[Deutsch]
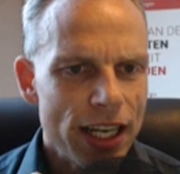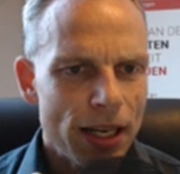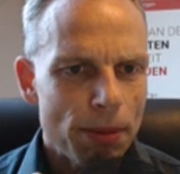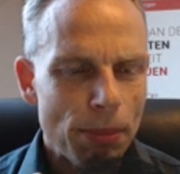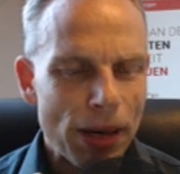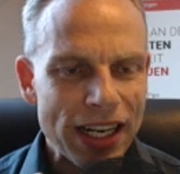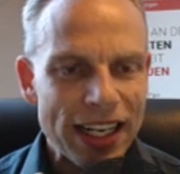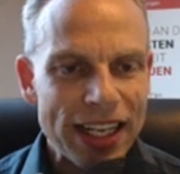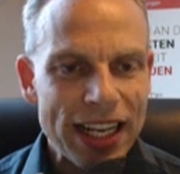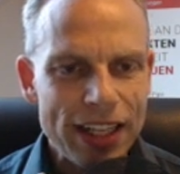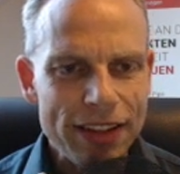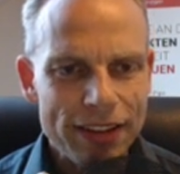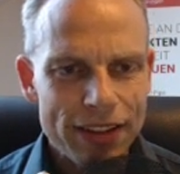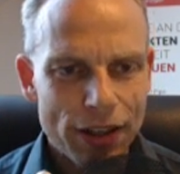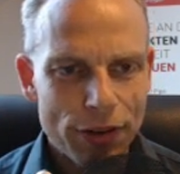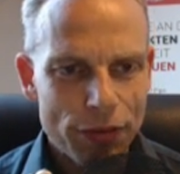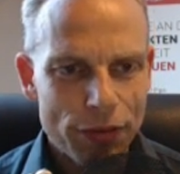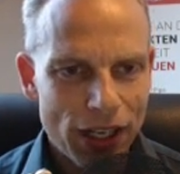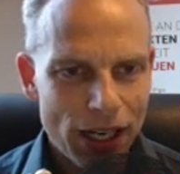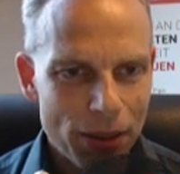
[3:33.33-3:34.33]

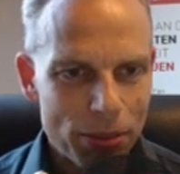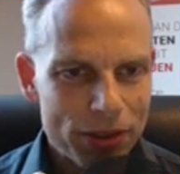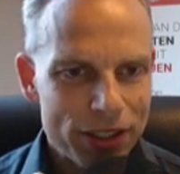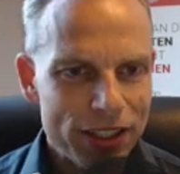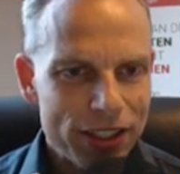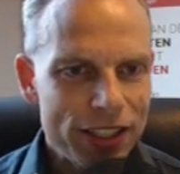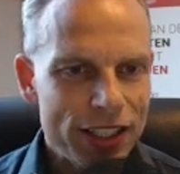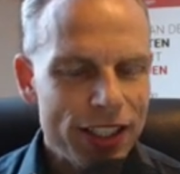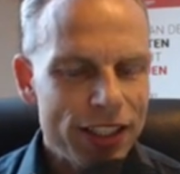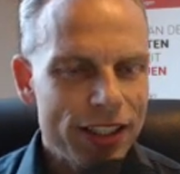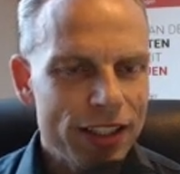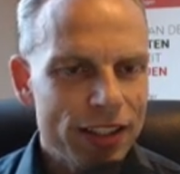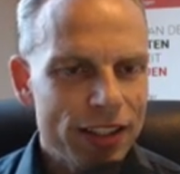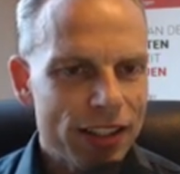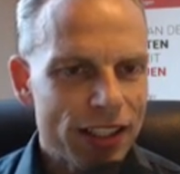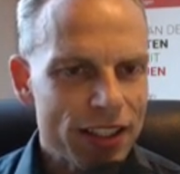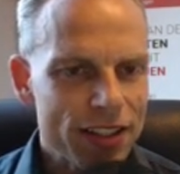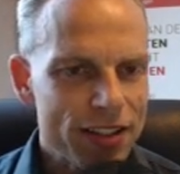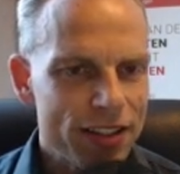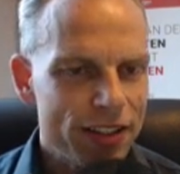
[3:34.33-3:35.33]
magentafarbenen
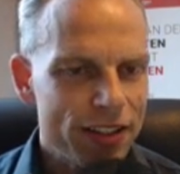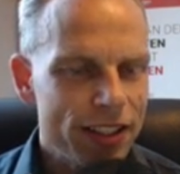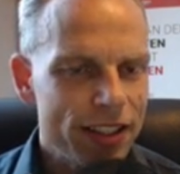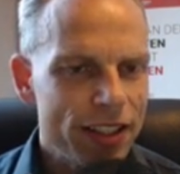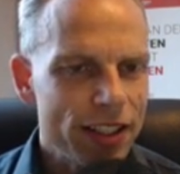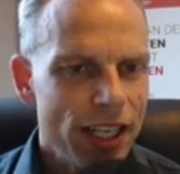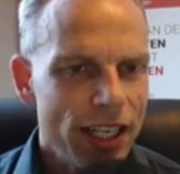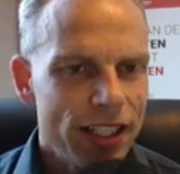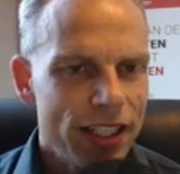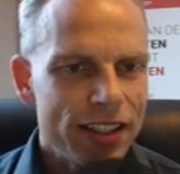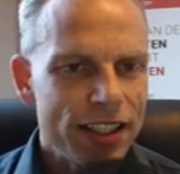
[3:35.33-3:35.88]
Linien, das sind die,